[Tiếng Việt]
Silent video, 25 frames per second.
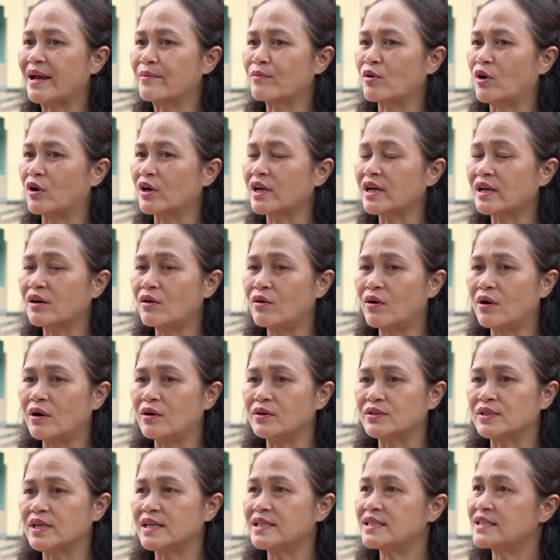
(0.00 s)
em có cái cơ
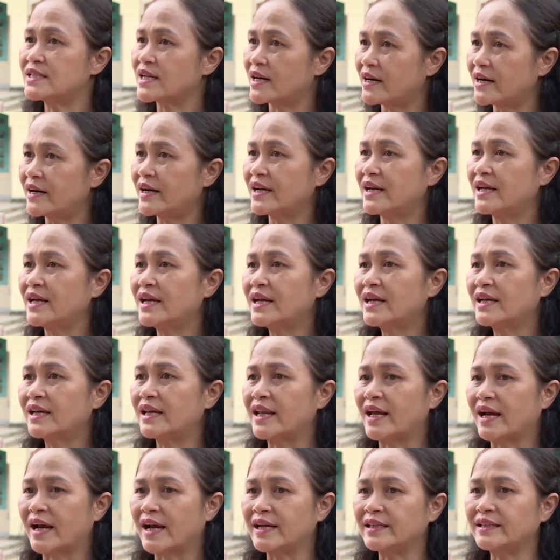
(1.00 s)
hội sân chơi
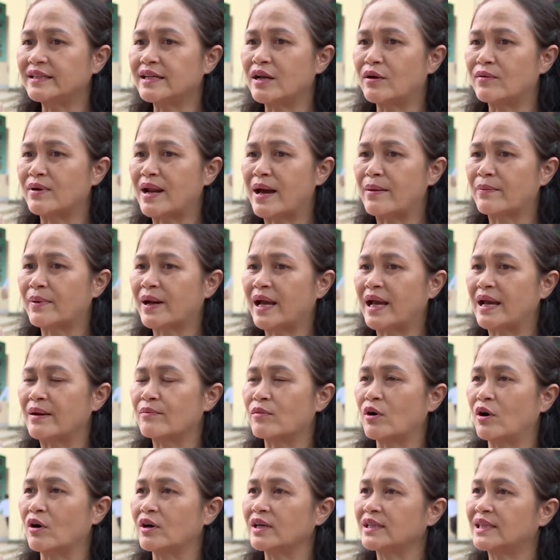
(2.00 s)
để ngay từ đầu năm các
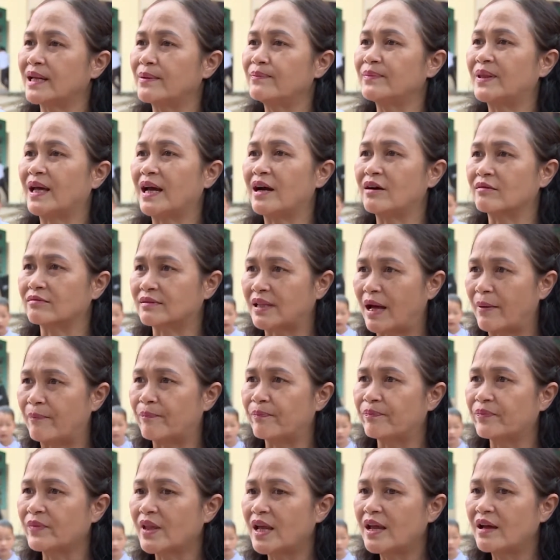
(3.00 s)
em có cái tâm thế học tập
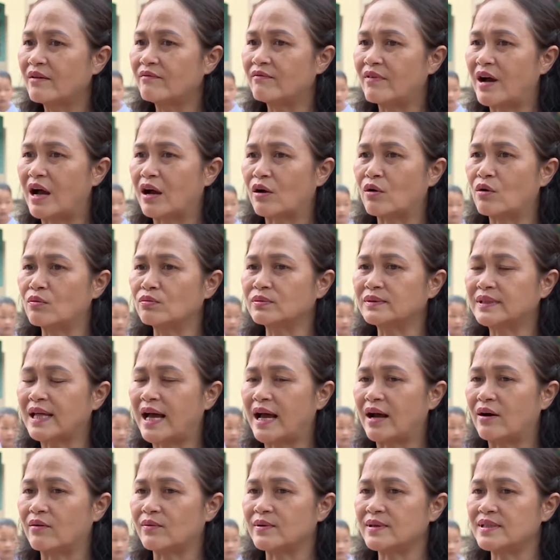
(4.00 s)
và cũng tạo